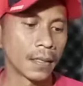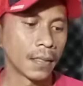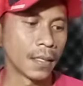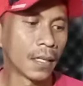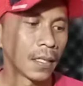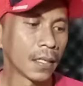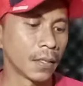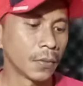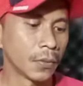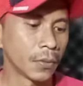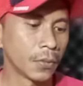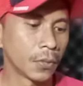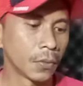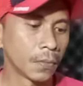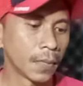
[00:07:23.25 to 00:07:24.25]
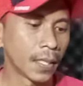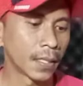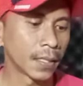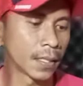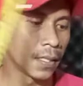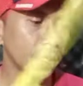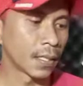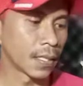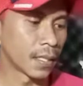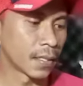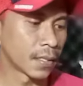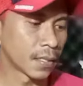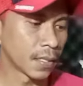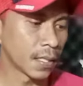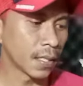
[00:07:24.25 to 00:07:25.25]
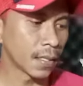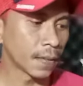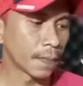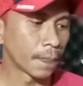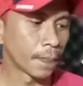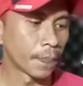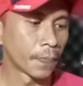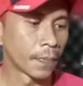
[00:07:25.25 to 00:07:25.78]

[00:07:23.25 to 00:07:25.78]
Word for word: dari ujung bat ke reel seat.